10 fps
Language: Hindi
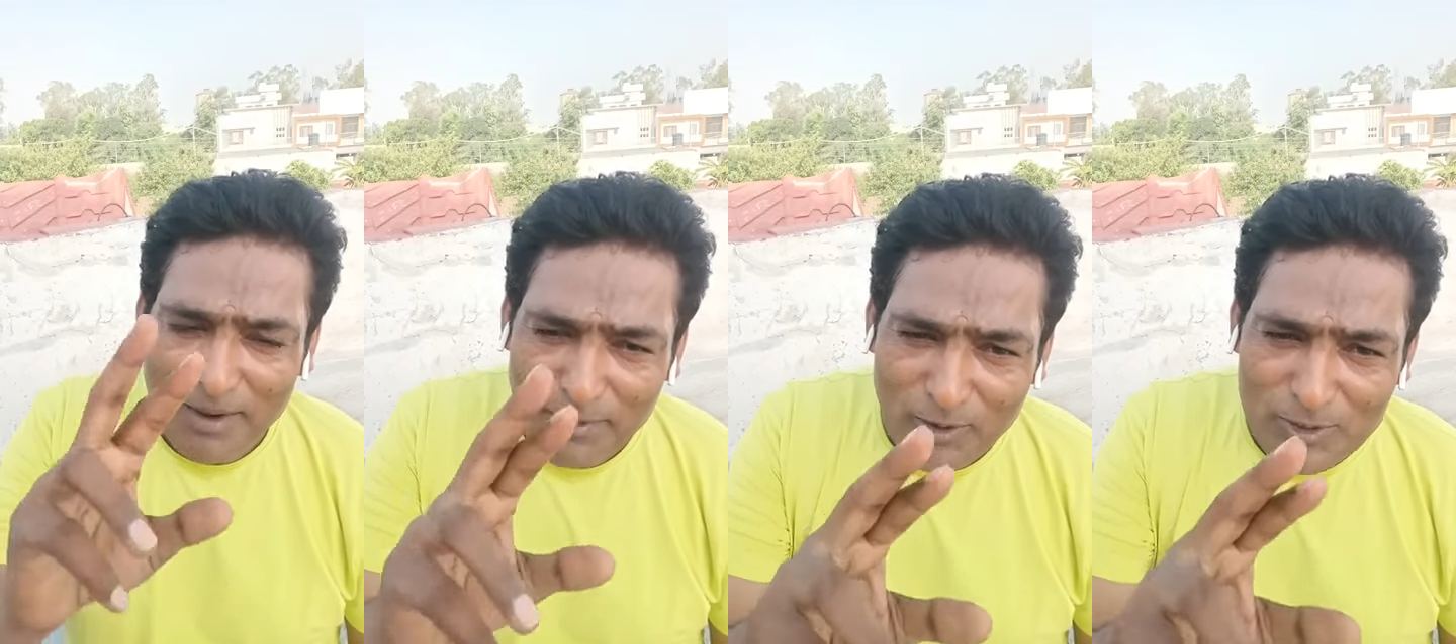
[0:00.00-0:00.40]

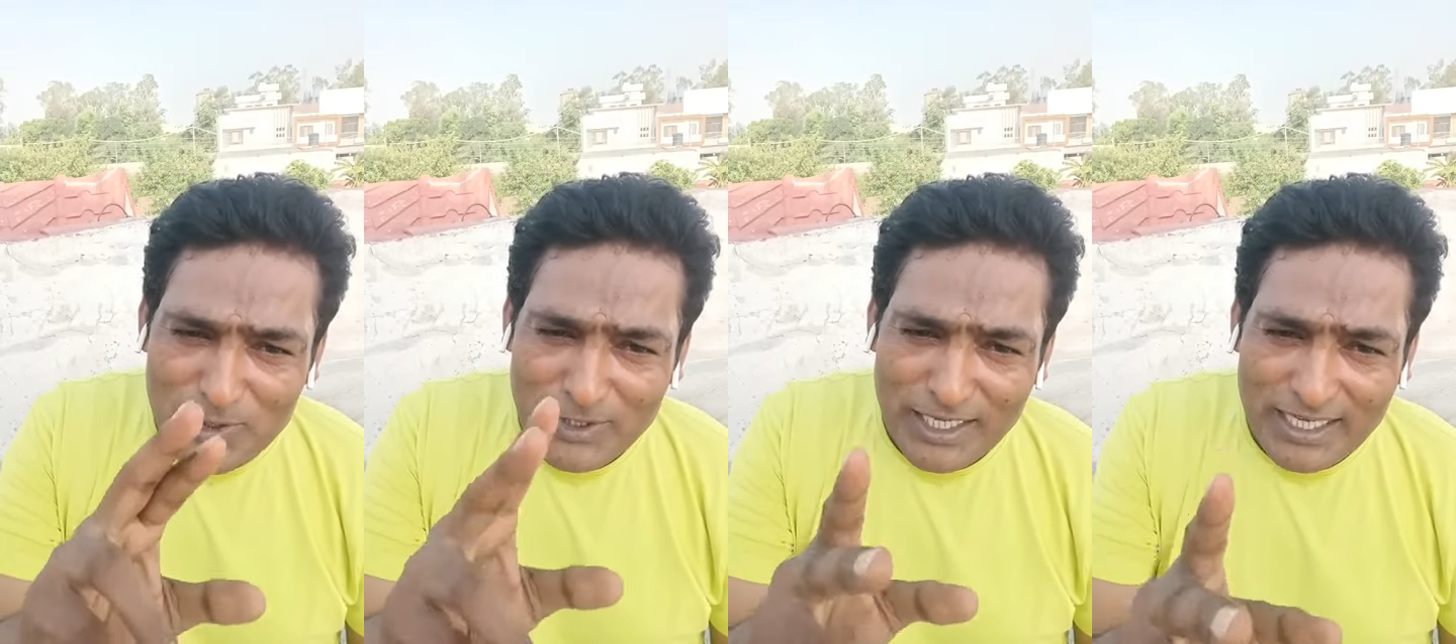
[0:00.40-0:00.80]

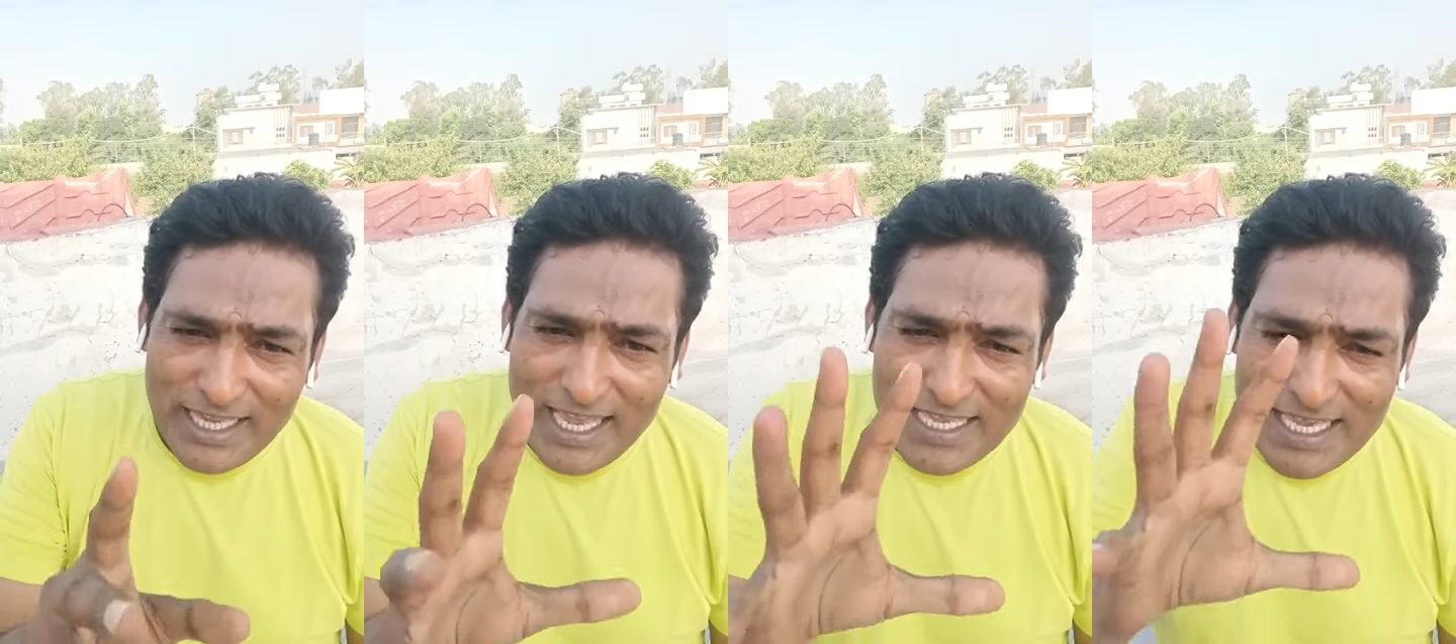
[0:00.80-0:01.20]
बेबलॉन जो
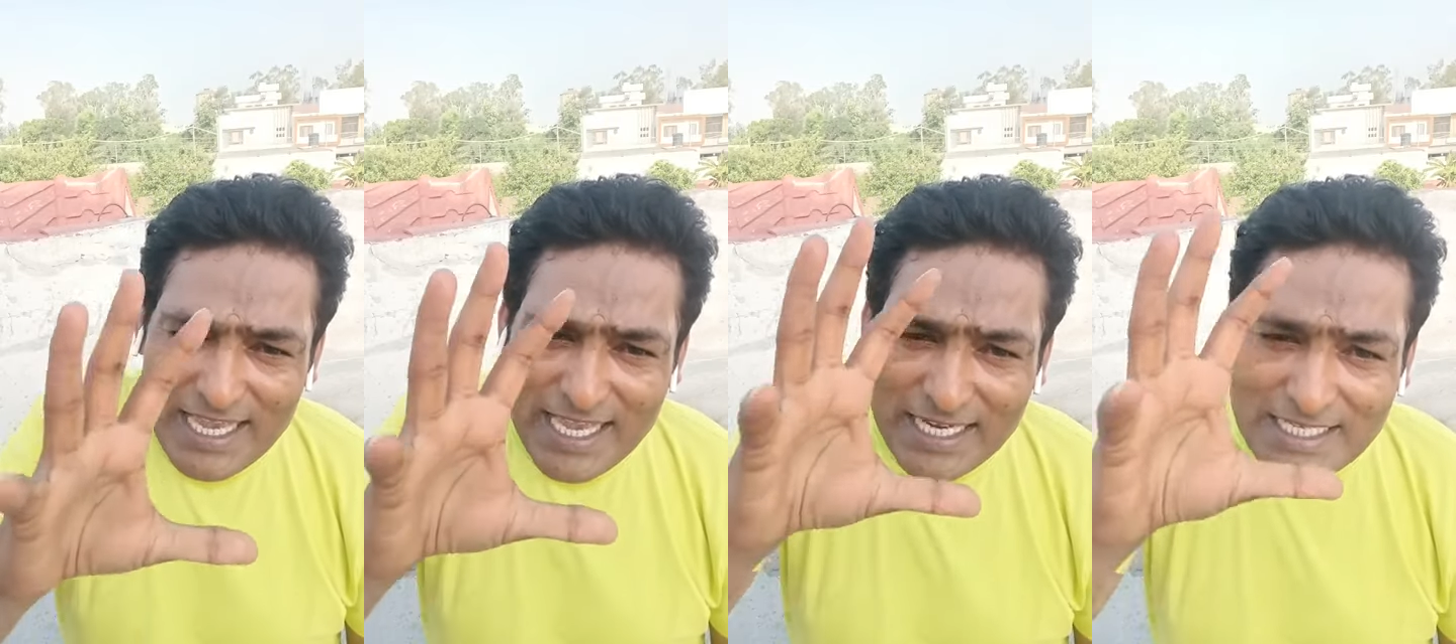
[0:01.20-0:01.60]
नगरी है
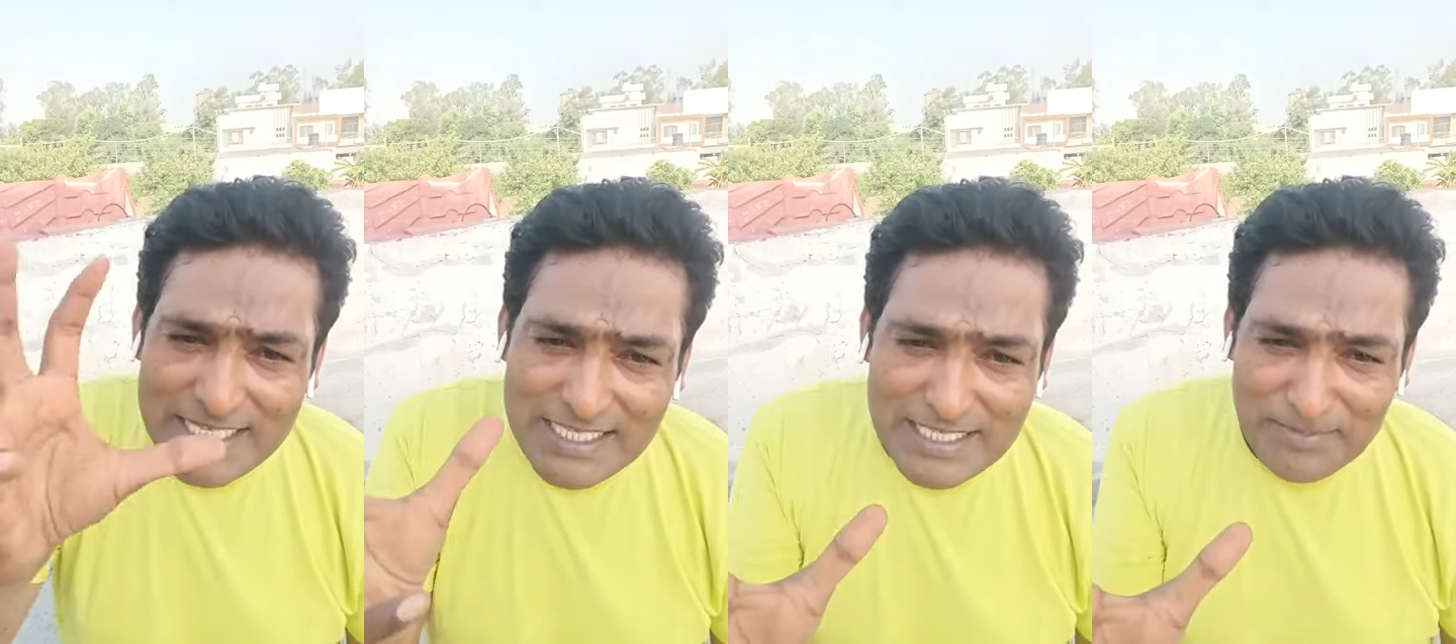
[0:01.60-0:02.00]
ये एक
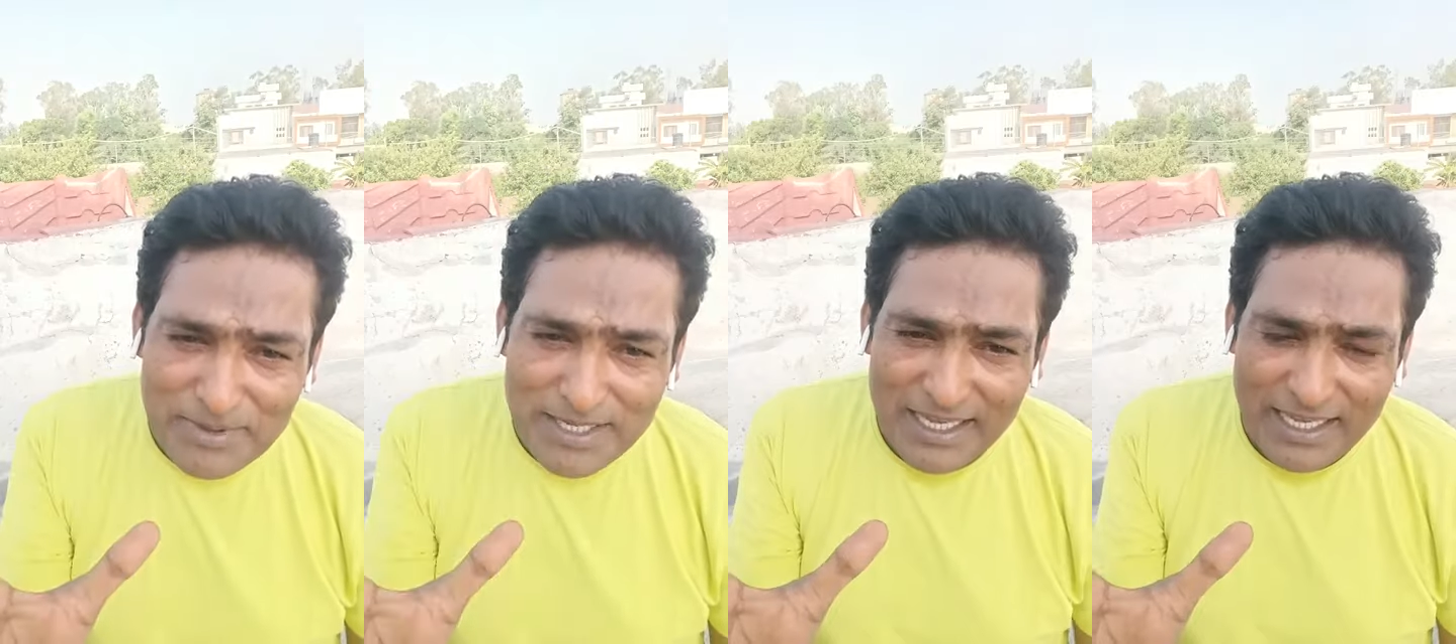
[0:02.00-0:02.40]

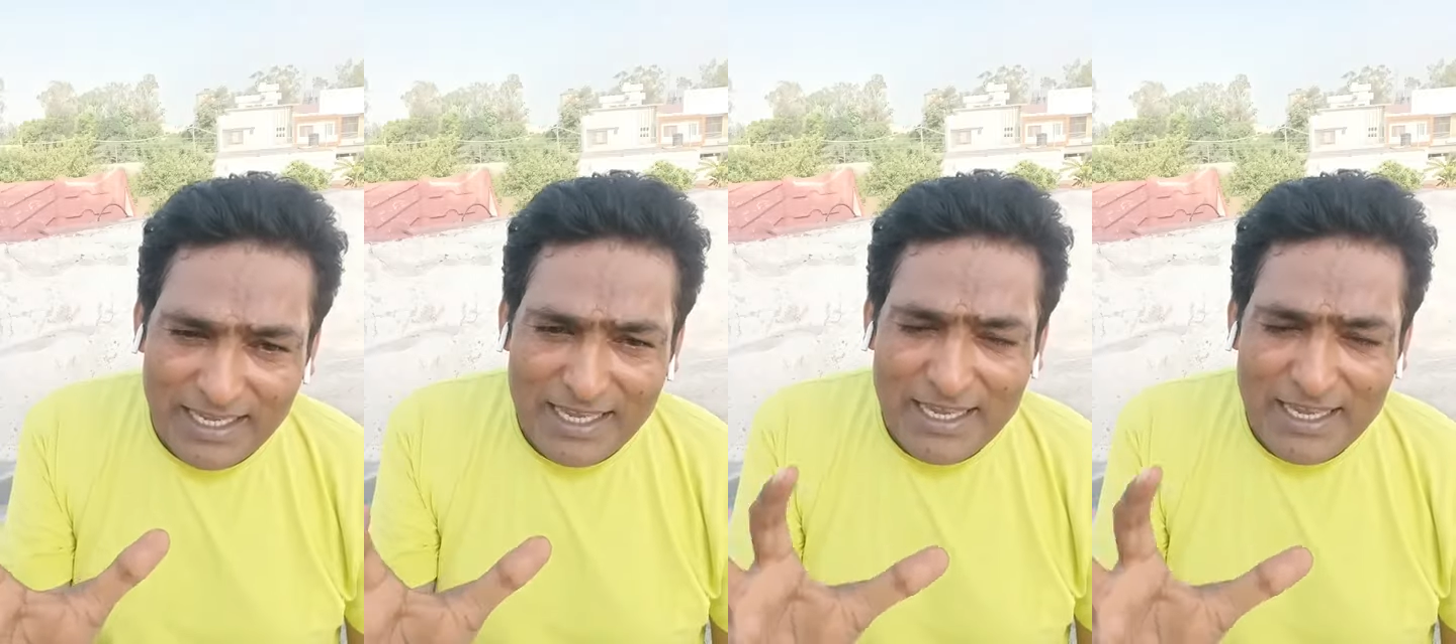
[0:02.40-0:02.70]
सिस्टम भी है